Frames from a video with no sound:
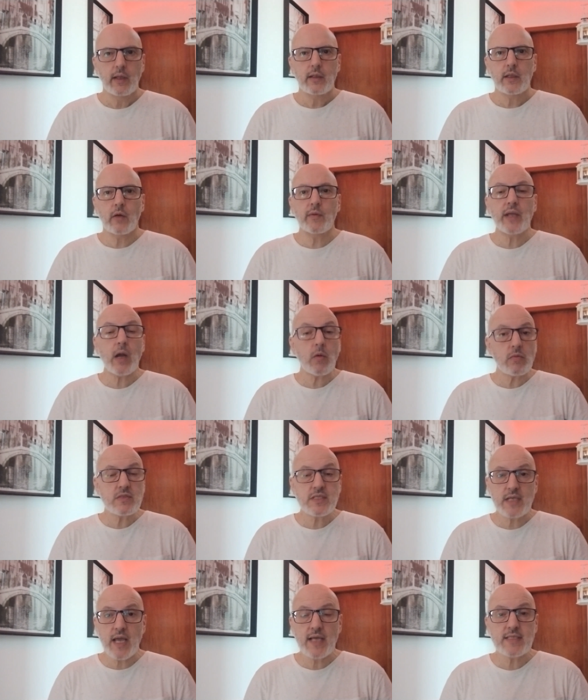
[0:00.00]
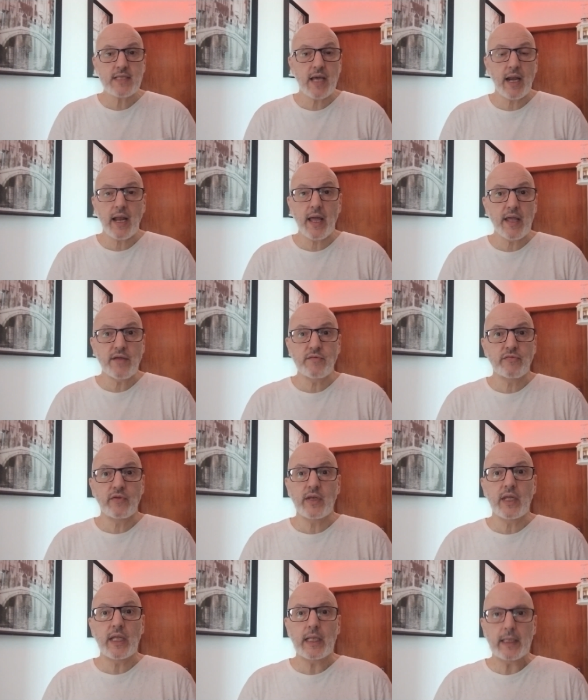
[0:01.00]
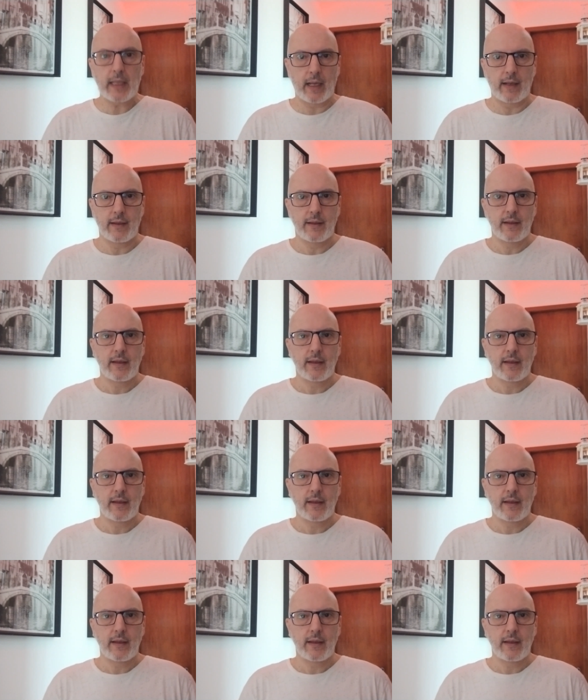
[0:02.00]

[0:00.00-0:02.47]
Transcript: Então, e a consciência ela é infinita.